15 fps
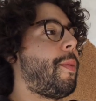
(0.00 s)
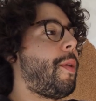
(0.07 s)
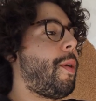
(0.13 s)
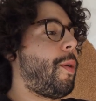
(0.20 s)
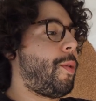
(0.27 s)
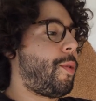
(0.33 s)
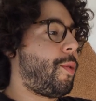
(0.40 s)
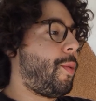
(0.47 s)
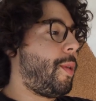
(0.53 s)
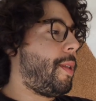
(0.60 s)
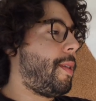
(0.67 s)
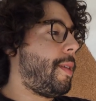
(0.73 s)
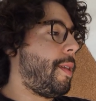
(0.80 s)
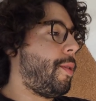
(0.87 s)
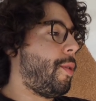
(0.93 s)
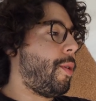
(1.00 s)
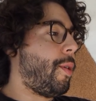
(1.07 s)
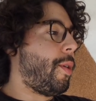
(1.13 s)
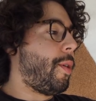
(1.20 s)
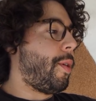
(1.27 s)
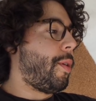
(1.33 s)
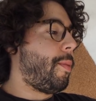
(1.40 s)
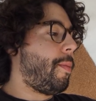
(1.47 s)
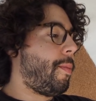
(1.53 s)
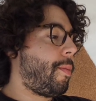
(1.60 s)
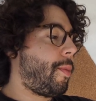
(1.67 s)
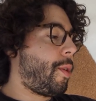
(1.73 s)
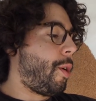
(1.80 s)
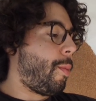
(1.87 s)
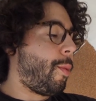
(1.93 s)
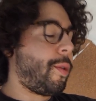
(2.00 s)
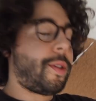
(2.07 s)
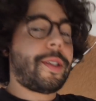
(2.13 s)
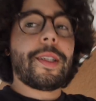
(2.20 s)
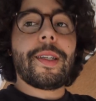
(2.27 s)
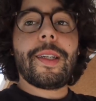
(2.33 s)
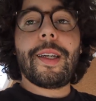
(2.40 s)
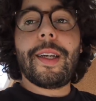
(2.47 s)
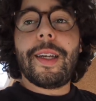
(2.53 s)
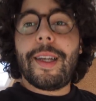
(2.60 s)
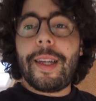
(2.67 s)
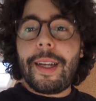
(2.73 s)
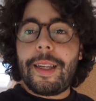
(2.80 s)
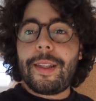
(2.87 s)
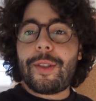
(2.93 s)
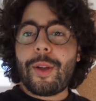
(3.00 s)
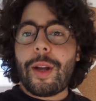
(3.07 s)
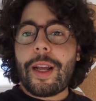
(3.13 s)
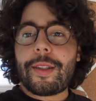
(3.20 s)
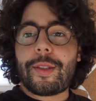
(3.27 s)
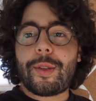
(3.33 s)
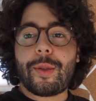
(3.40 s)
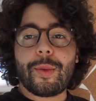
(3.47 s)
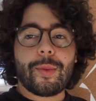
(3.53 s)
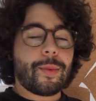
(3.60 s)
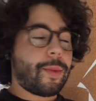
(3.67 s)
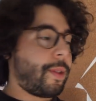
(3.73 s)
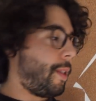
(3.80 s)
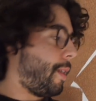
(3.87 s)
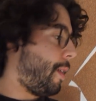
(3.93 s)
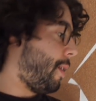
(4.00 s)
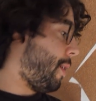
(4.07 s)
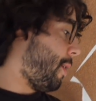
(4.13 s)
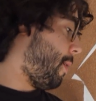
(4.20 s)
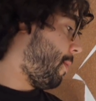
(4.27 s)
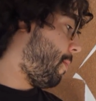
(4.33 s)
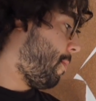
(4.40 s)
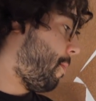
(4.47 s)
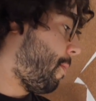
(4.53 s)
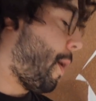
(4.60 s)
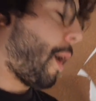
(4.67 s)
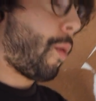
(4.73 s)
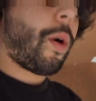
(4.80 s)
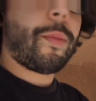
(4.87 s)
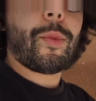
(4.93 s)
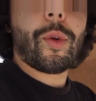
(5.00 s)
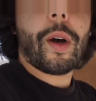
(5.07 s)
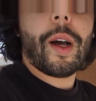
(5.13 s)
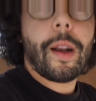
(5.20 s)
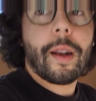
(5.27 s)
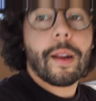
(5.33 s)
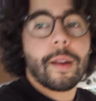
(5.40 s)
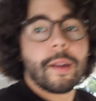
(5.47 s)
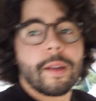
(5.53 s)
Ensuite, c'est de commencer l'isolation des parois murales.